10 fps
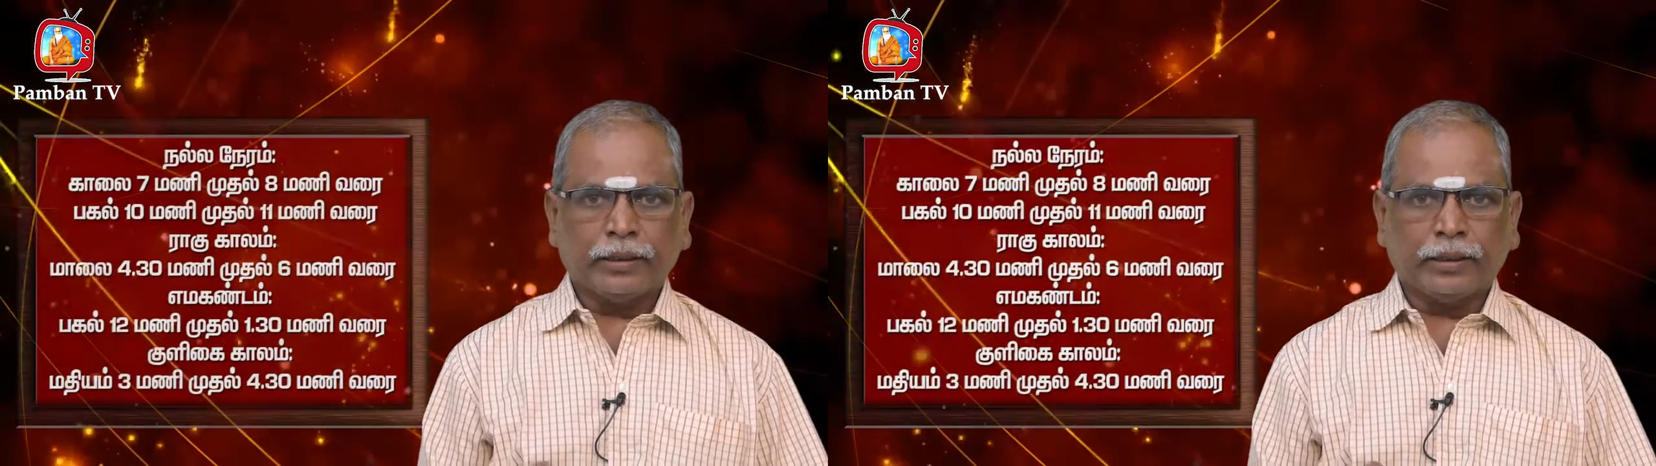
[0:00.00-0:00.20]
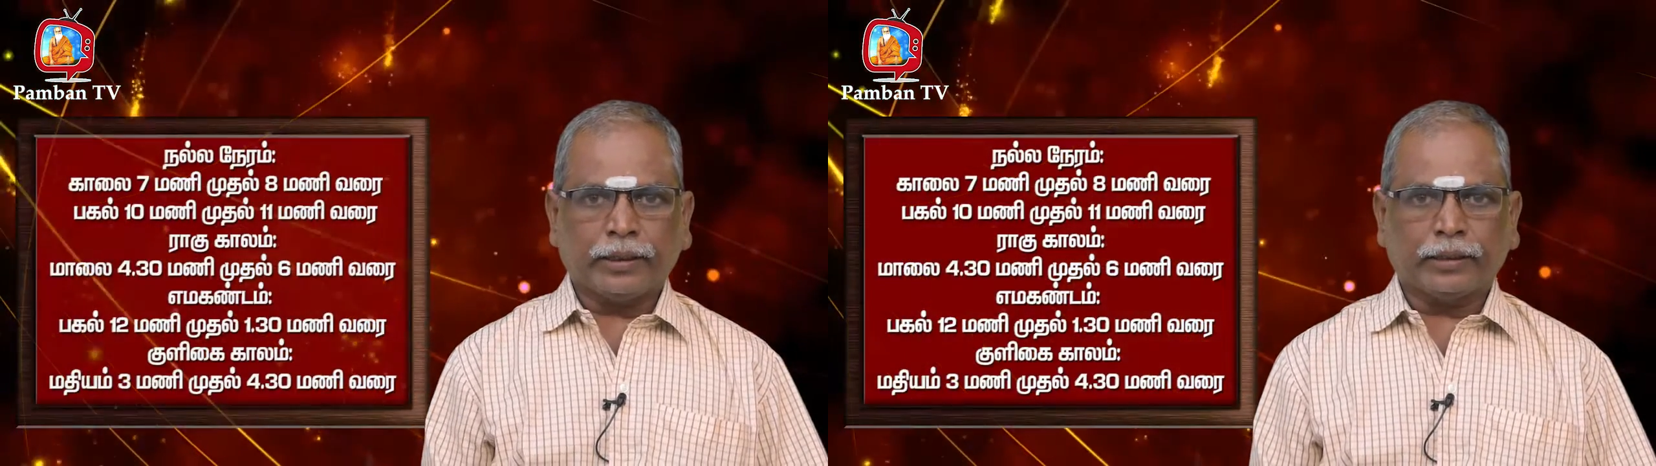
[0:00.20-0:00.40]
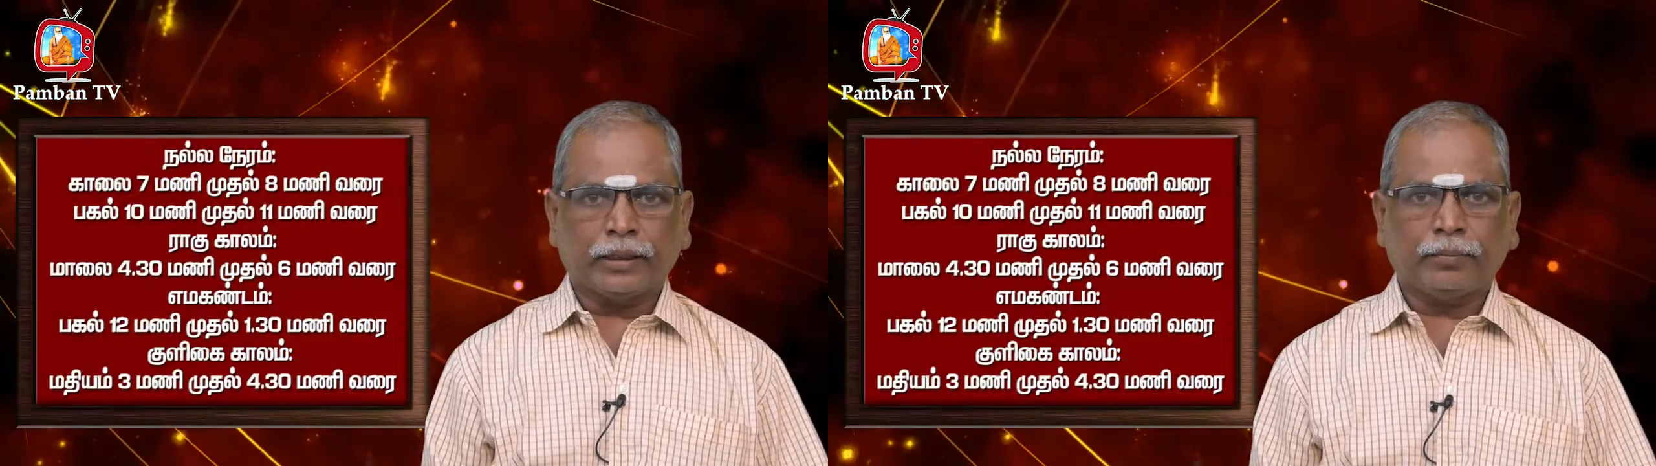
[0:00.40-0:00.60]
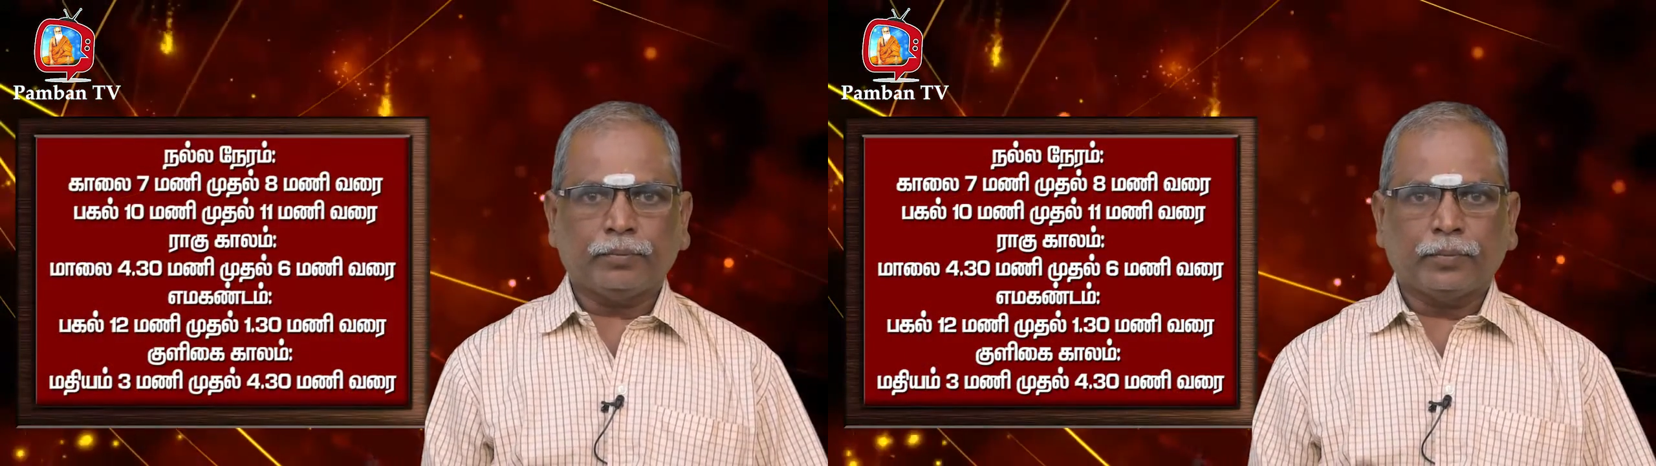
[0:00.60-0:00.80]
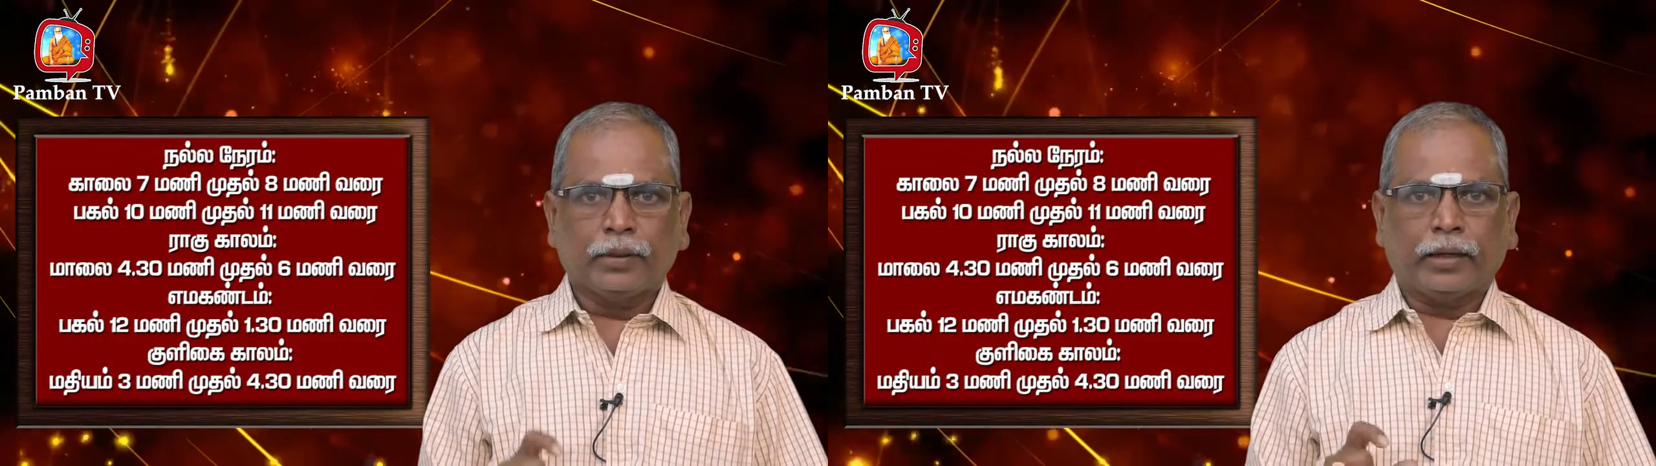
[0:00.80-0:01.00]
இன்றைய தினம்
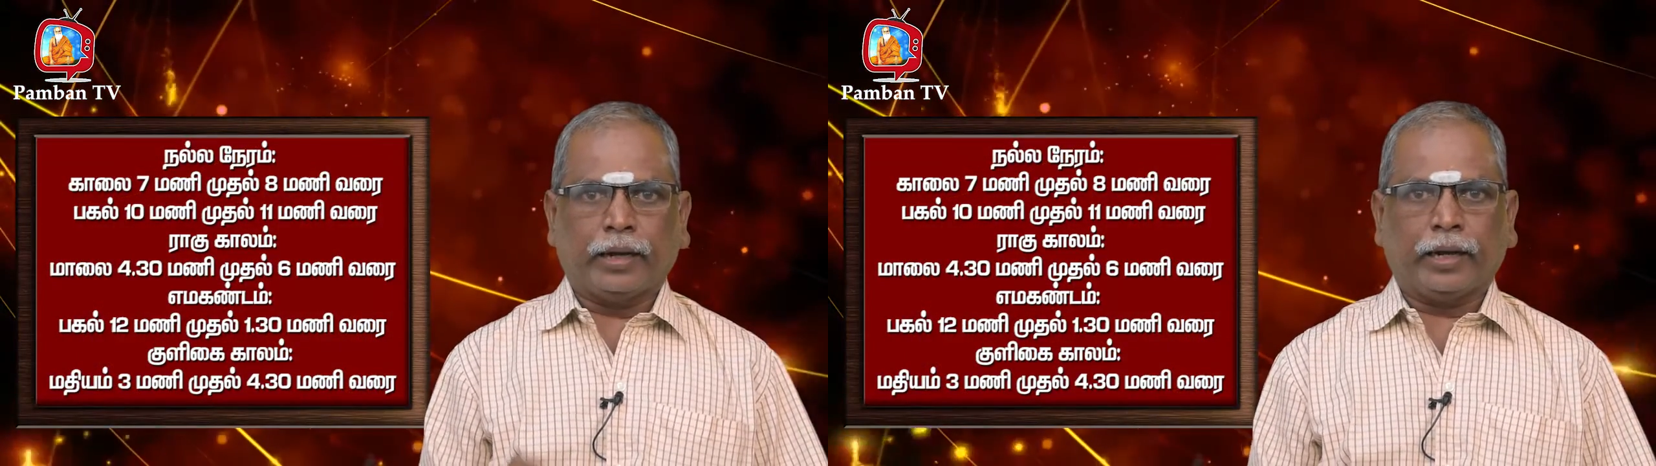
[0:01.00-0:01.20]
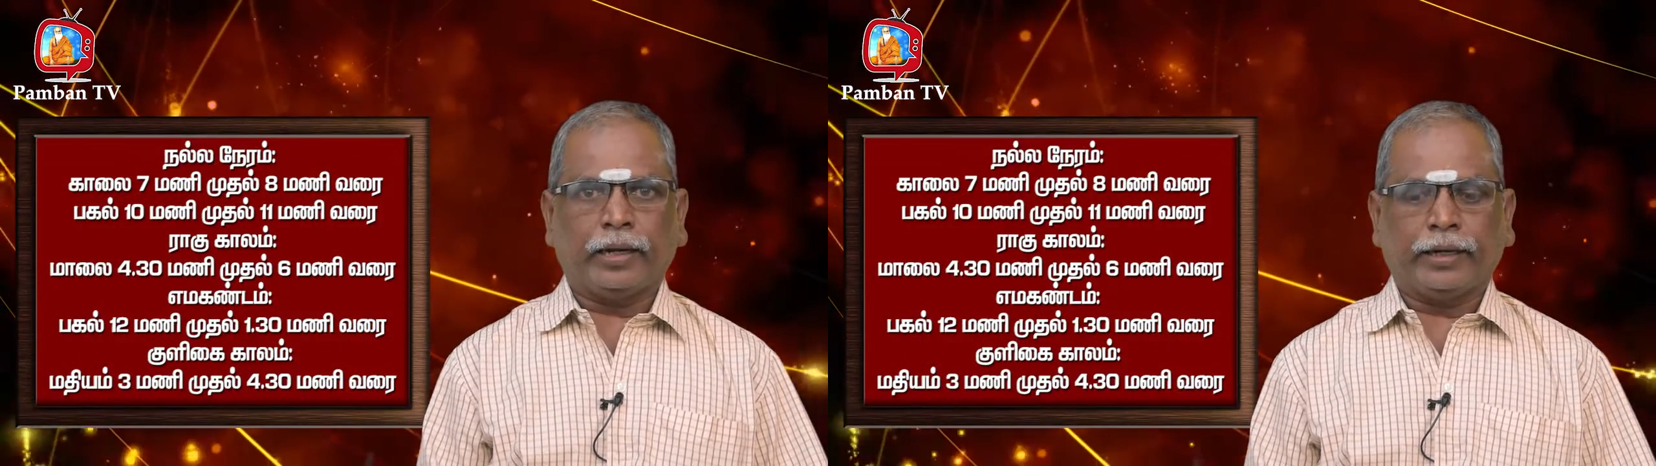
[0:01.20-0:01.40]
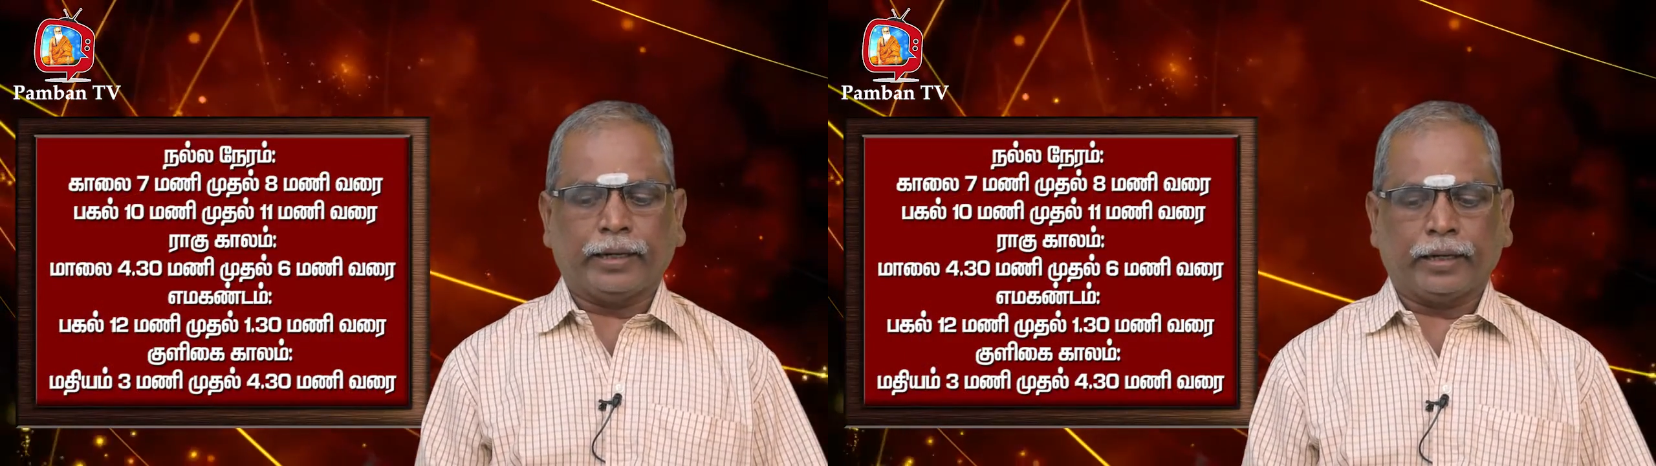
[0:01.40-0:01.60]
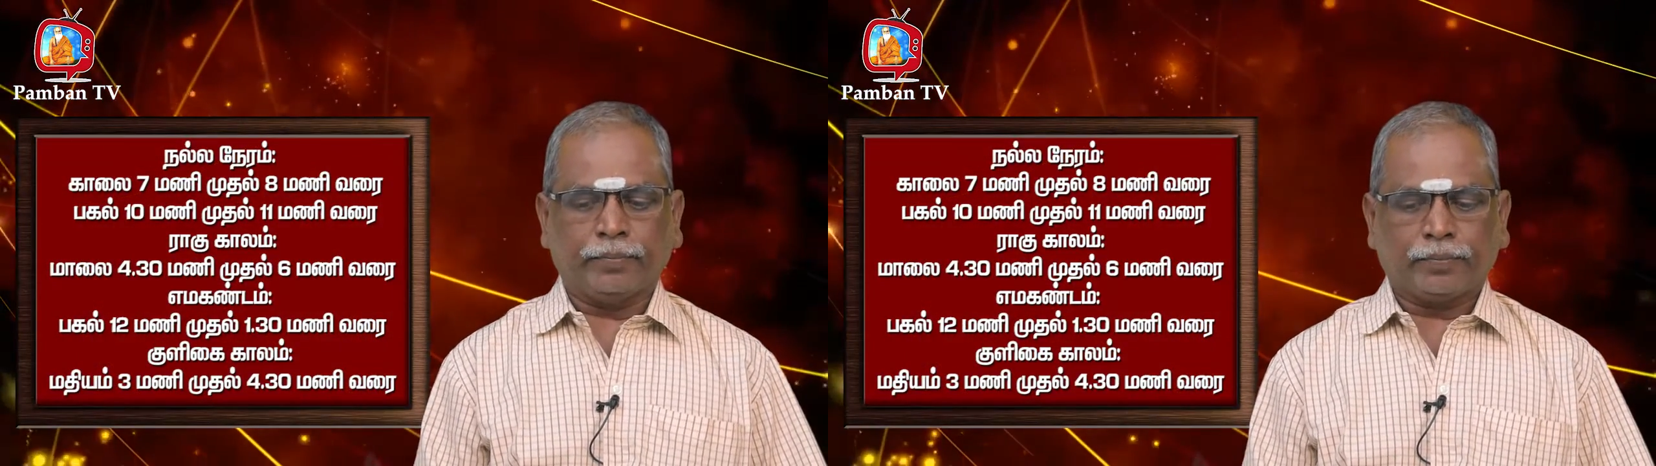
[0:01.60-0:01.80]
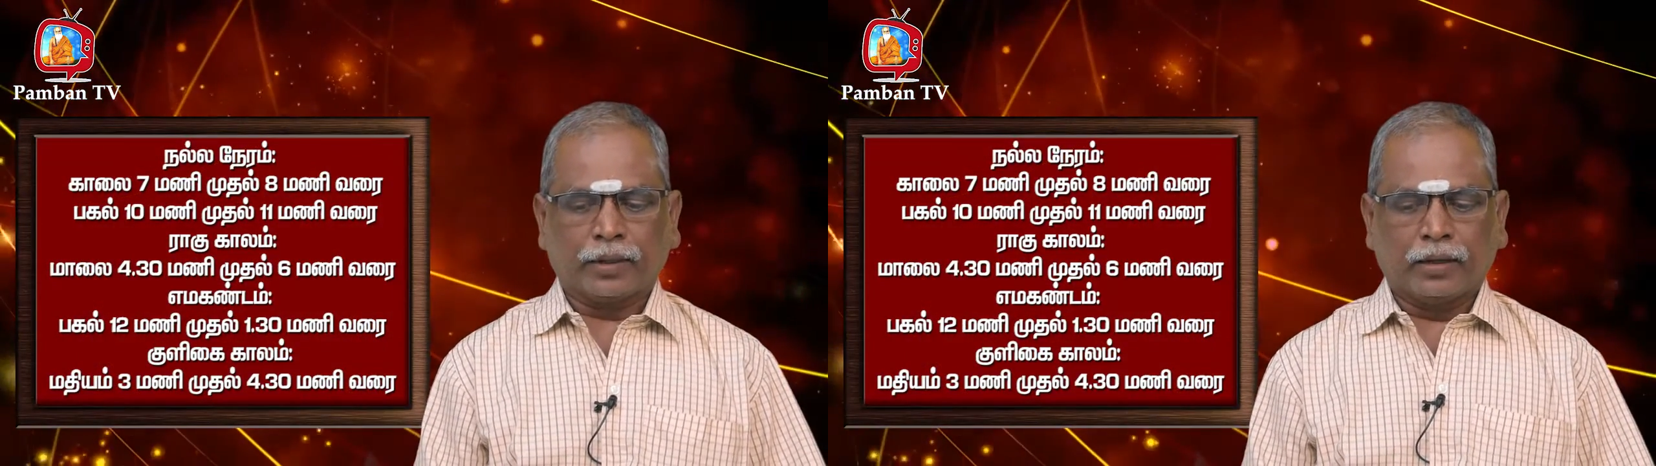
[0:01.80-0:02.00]
நல்ல நேரம்